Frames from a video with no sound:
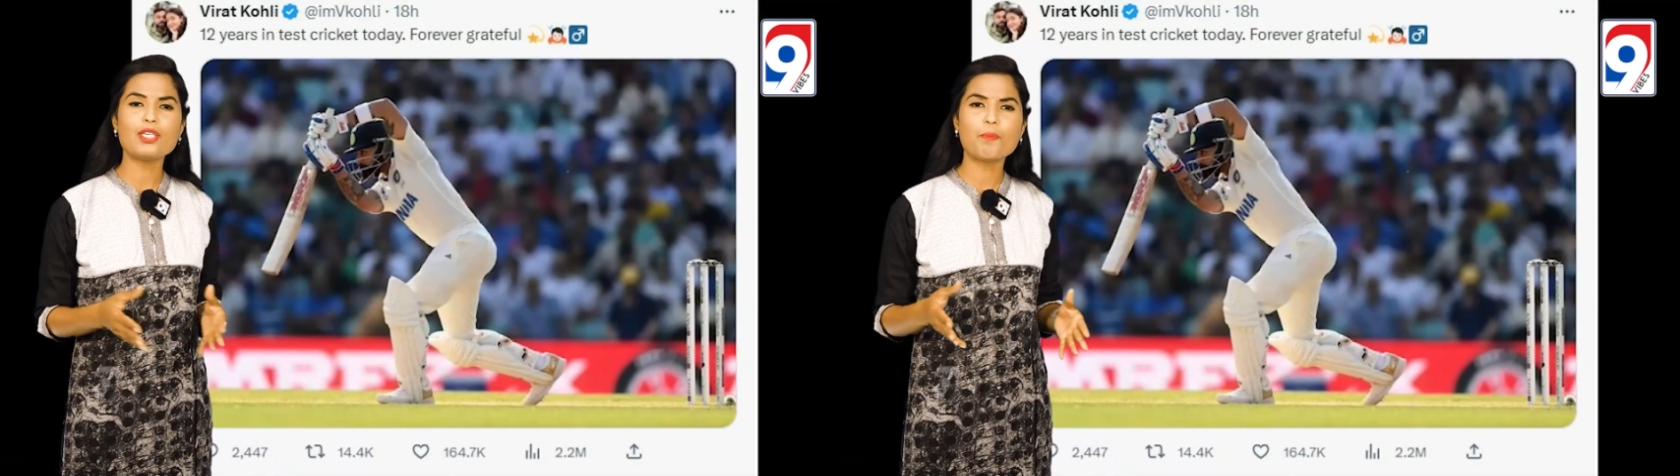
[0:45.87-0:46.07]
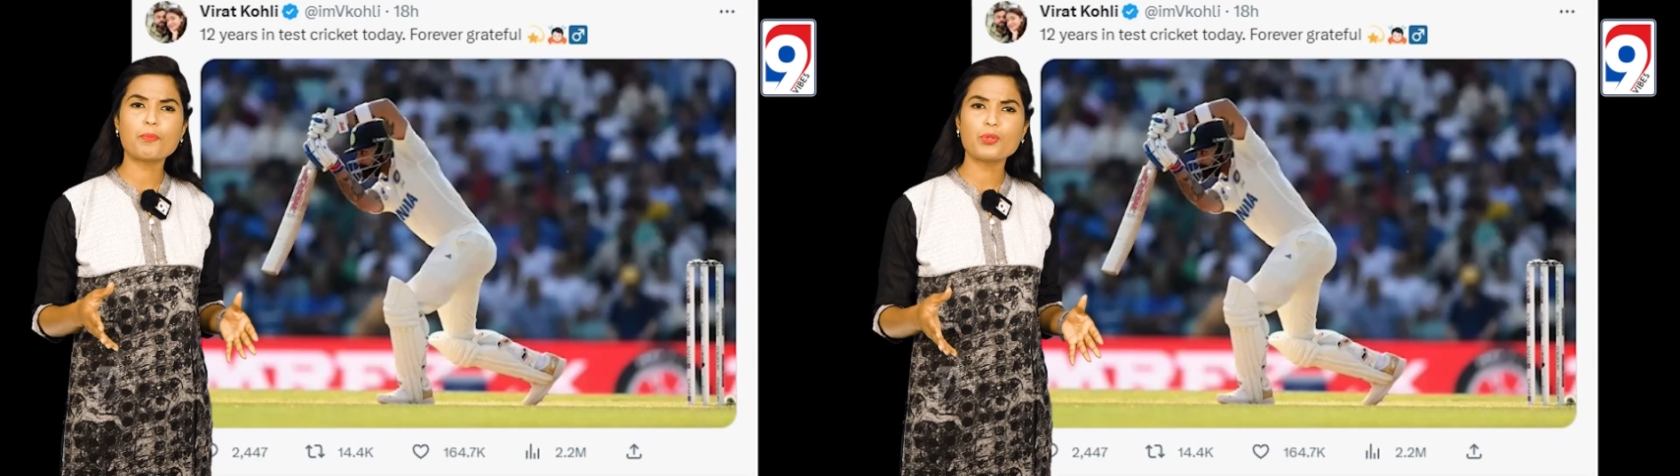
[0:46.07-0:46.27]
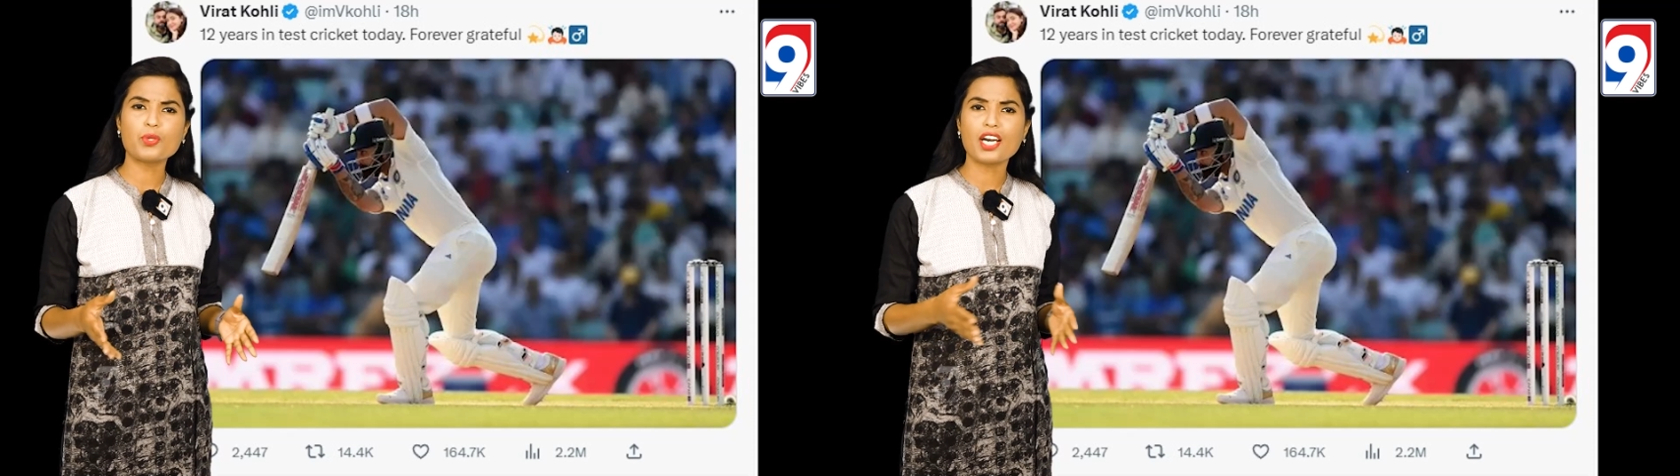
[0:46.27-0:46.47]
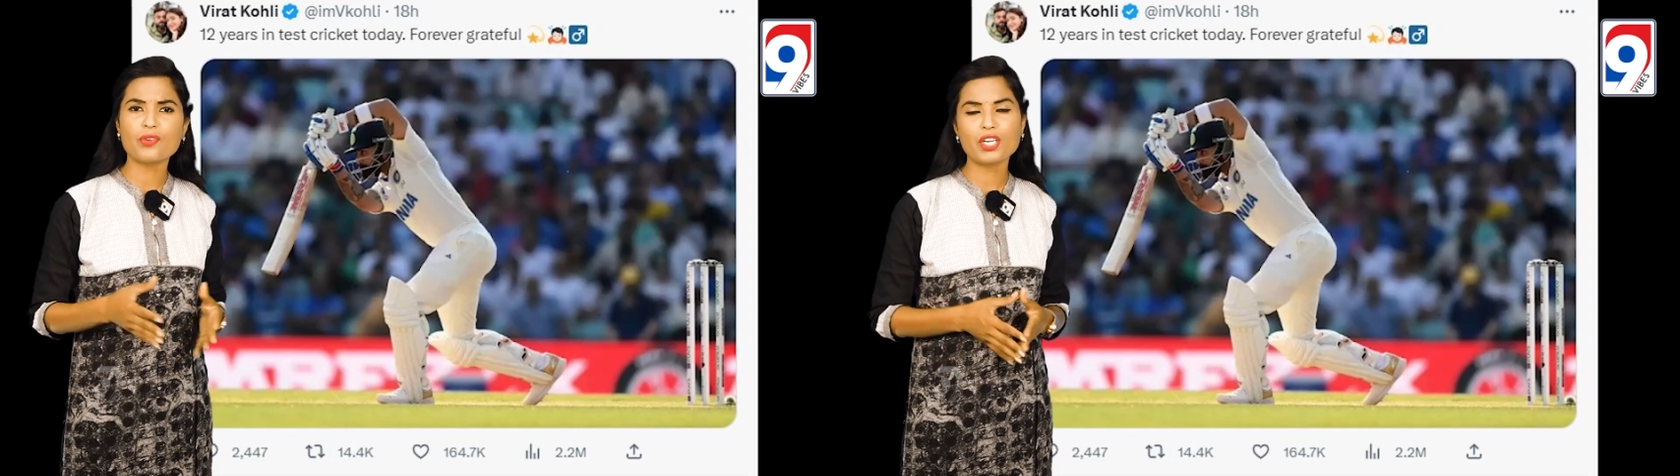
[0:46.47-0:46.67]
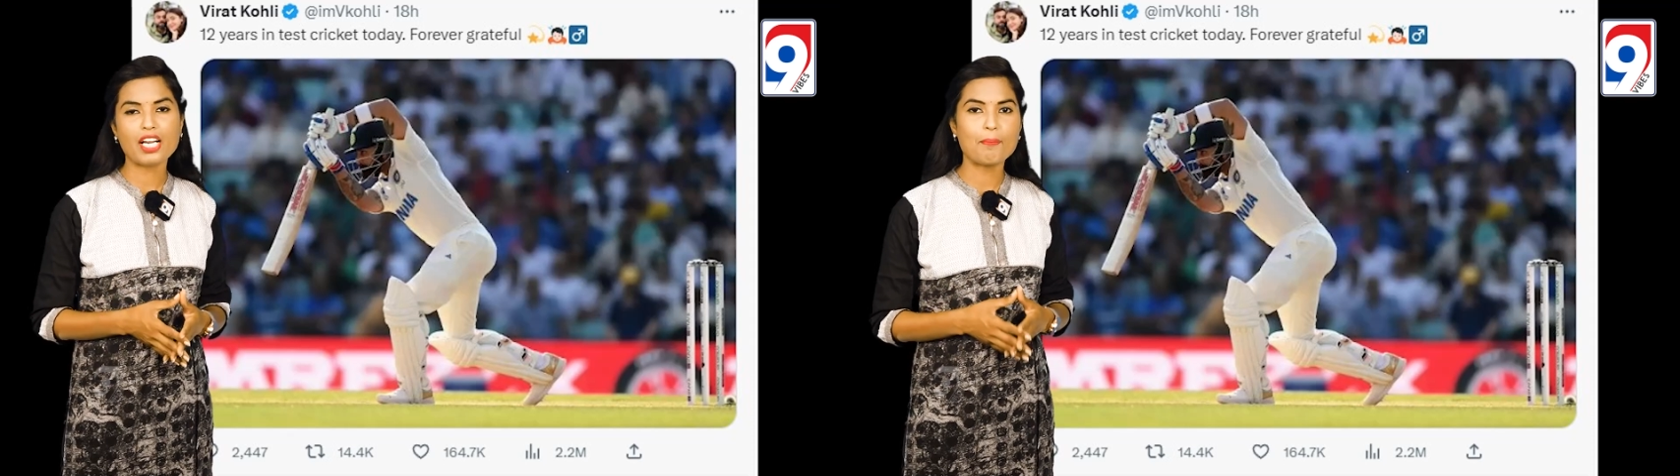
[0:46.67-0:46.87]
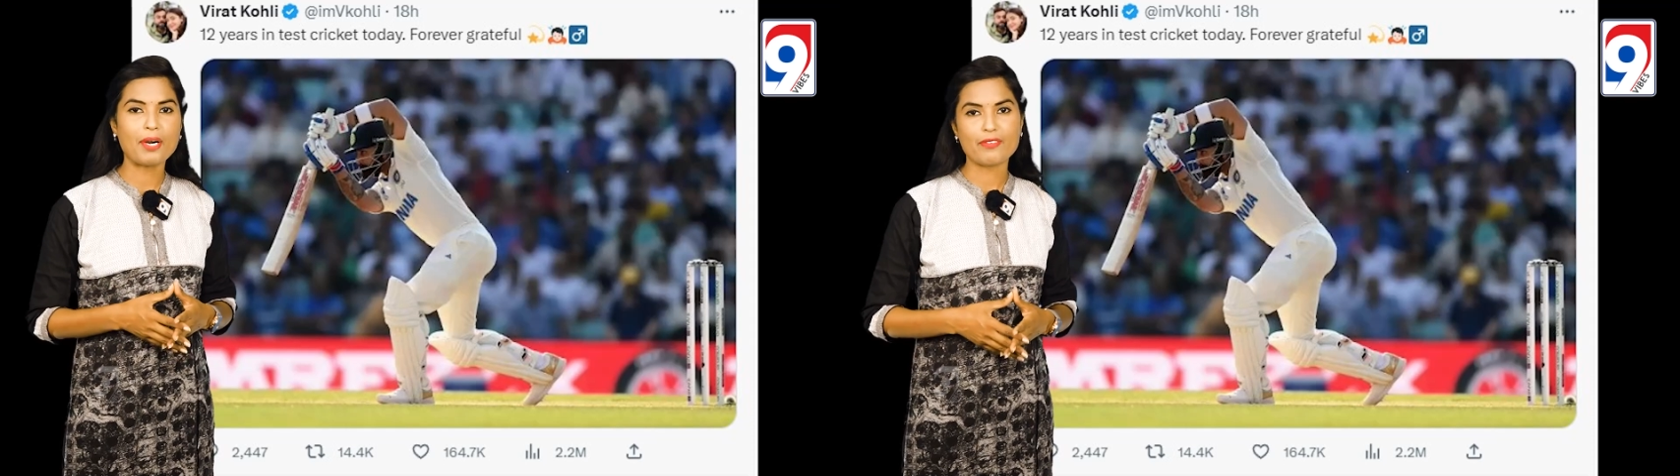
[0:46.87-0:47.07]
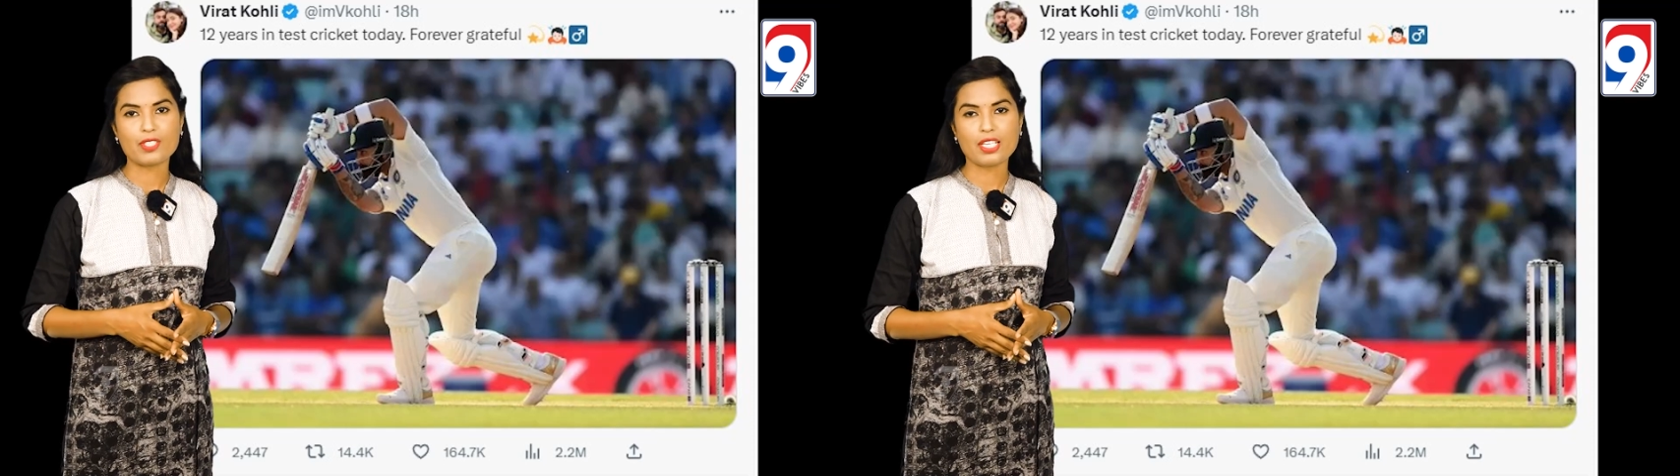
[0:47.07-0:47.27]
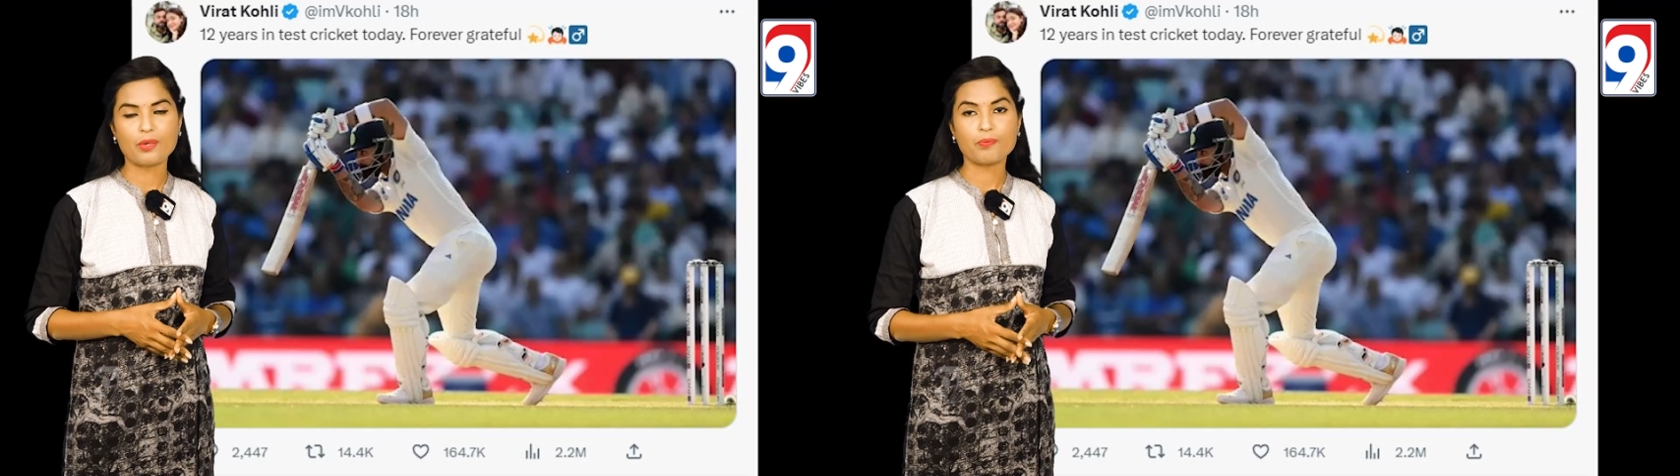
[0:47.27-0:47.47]
ఎప్పుడు గర్వంగా
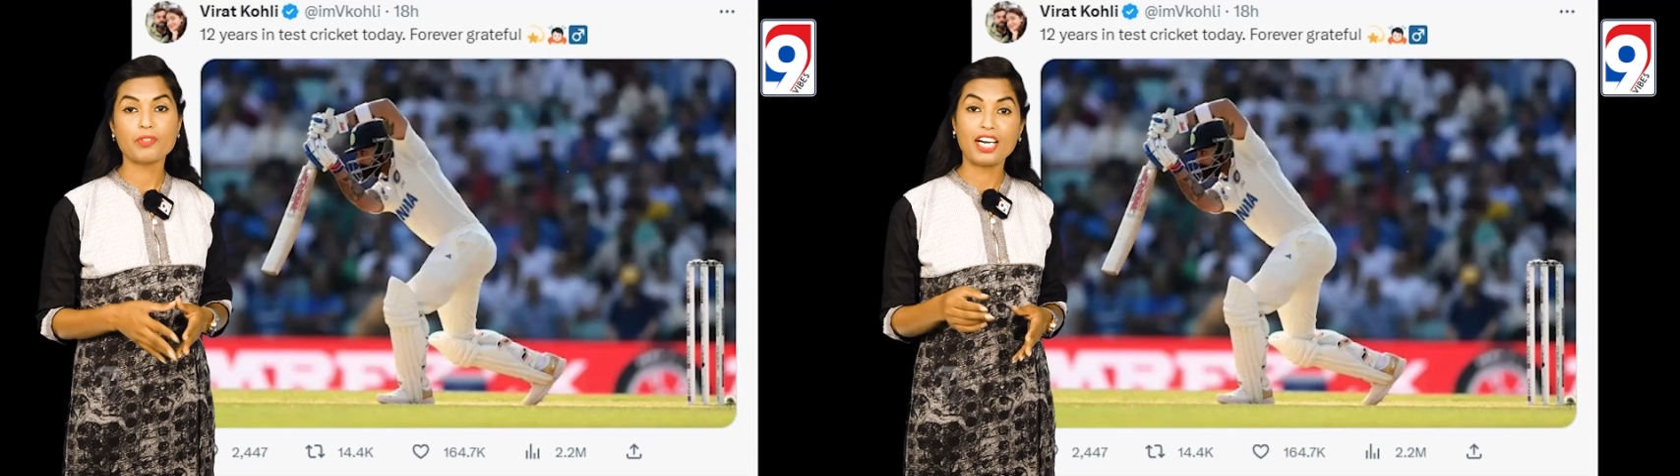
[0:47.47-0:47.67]
భావిస్తాను